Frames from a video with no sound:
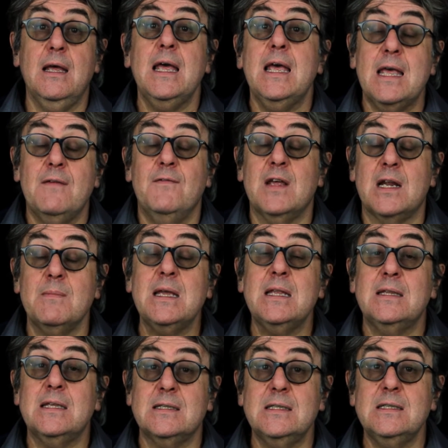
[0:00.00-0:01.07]
è
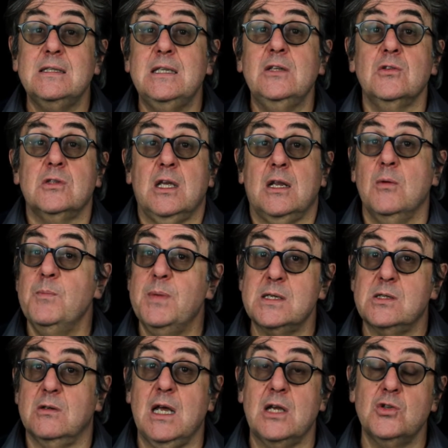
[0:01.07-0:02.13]
veramente esistito, se era un
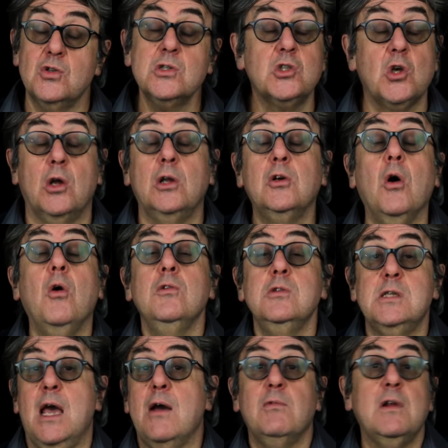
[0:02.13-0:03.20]
personaggio storico o
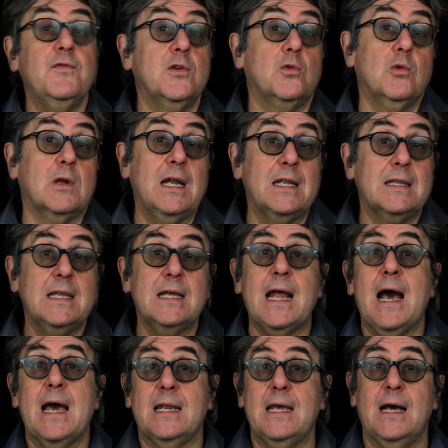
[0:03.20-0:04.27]
se è una figura
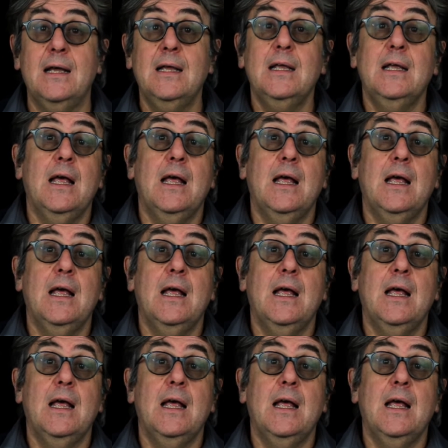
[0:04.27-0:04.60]
letteraria,